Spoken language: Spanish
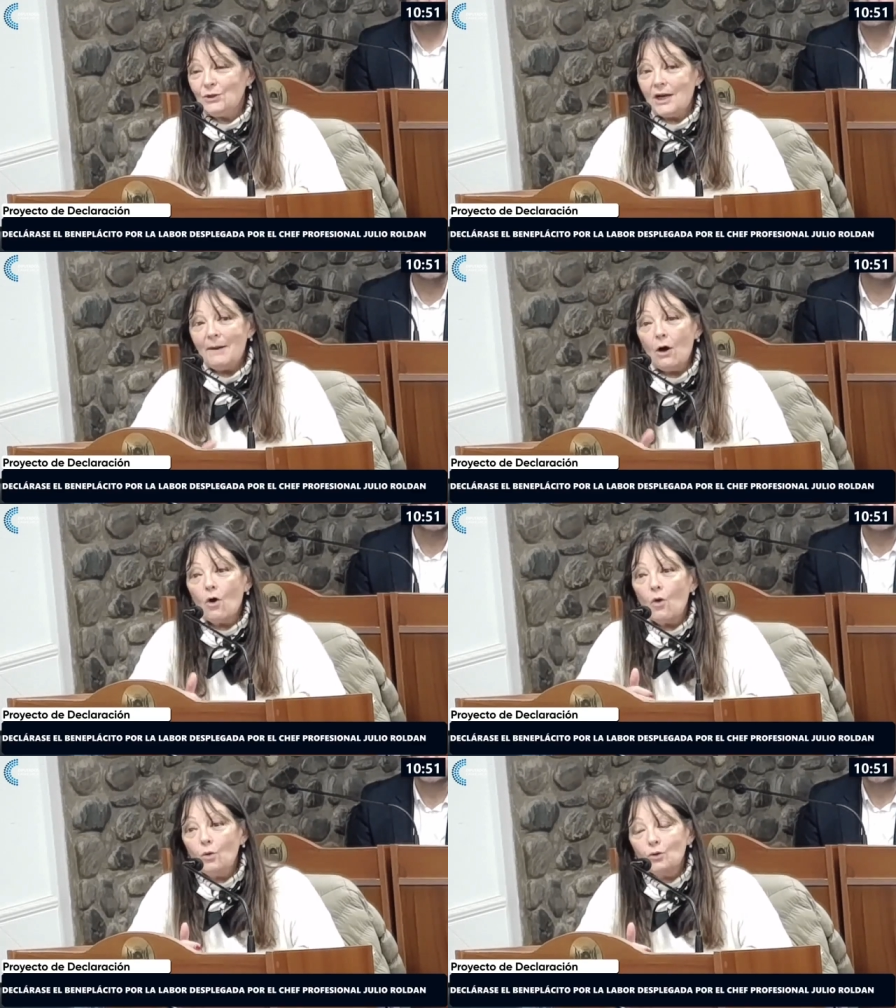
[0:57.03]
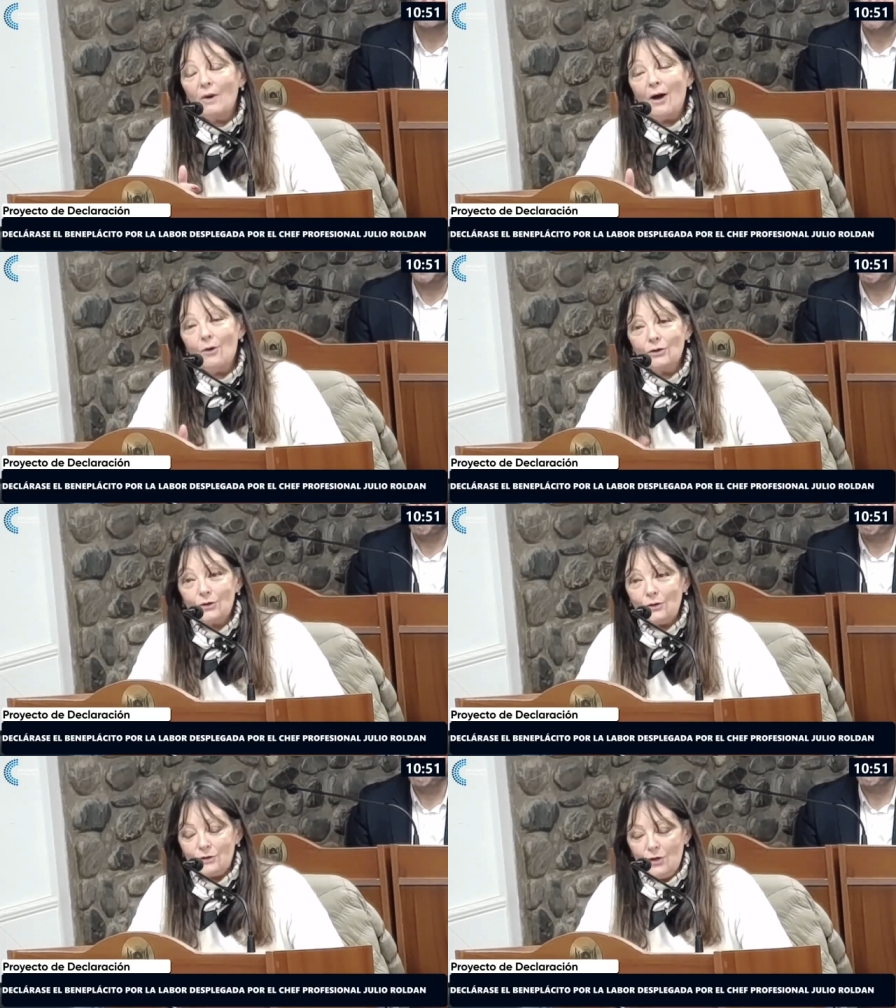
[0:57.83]
trabajo junto a
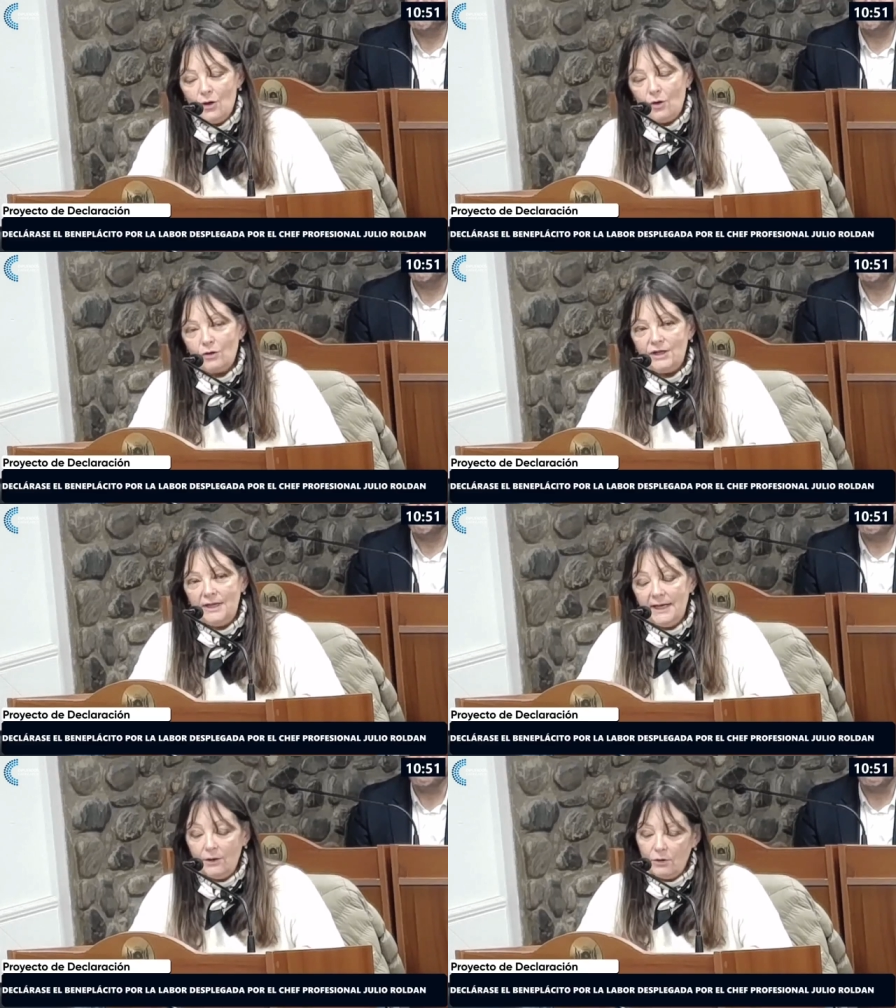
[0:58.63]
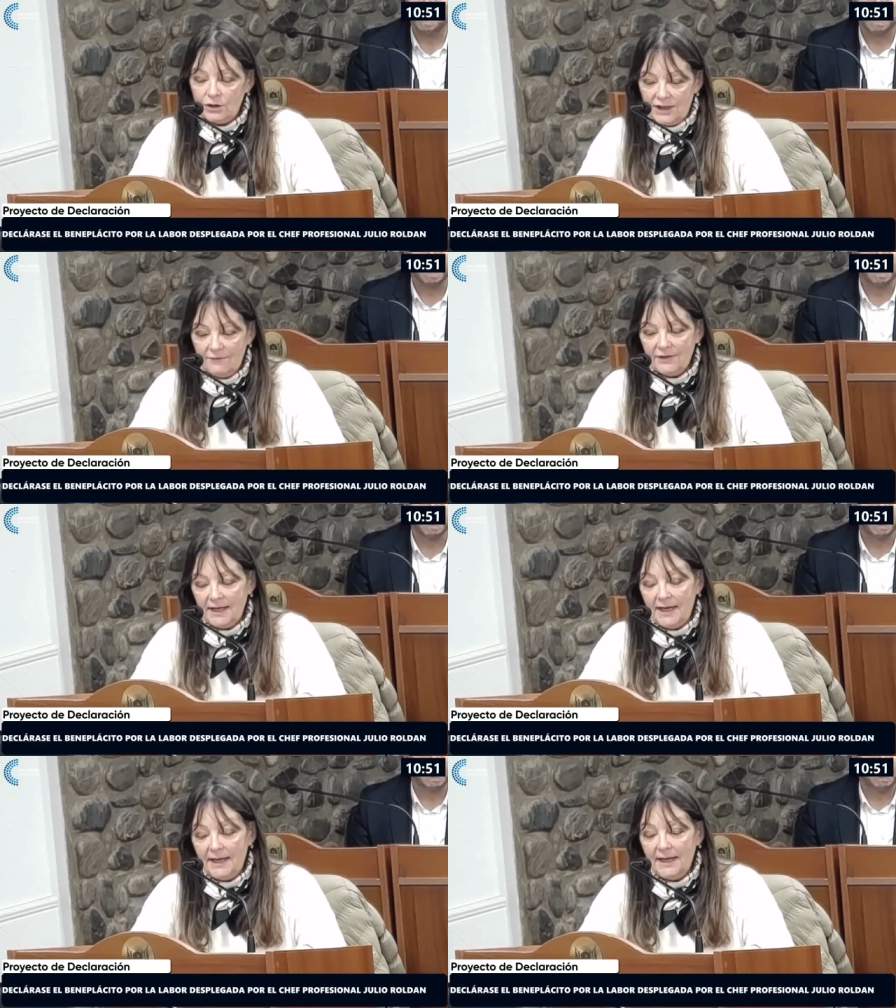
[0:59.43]
otros cocineros o chefs
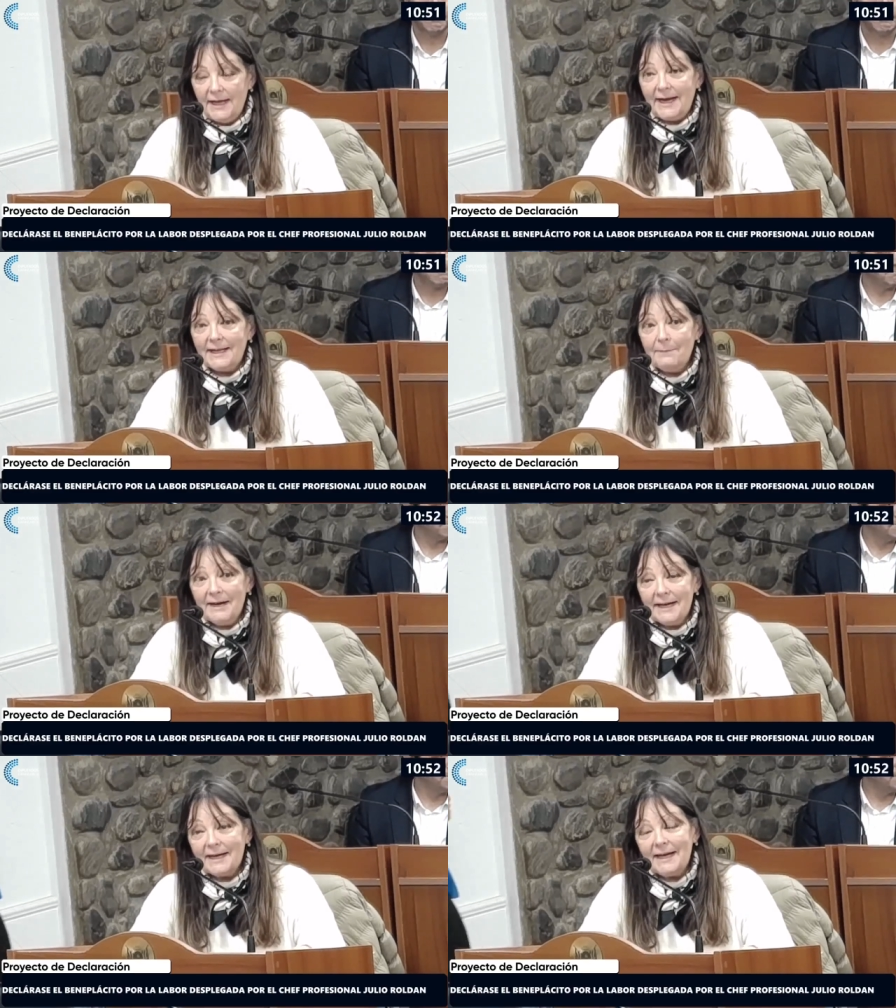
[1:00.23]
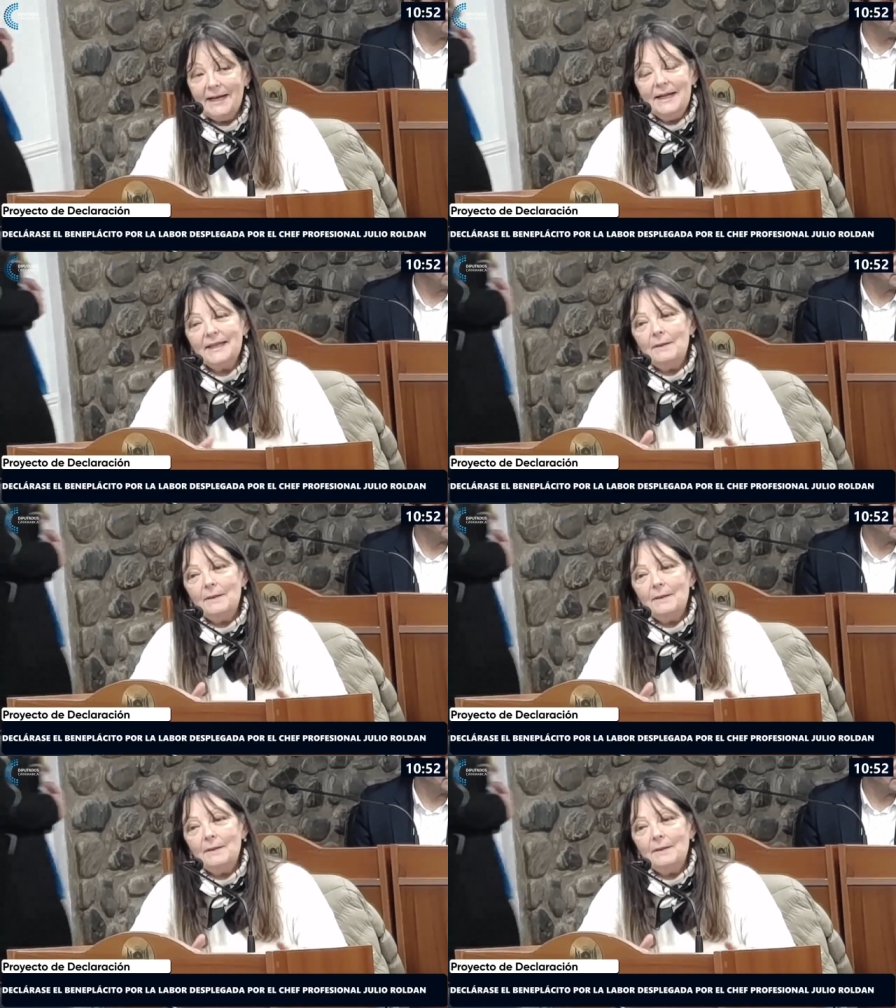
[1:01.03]
de, Catamarca.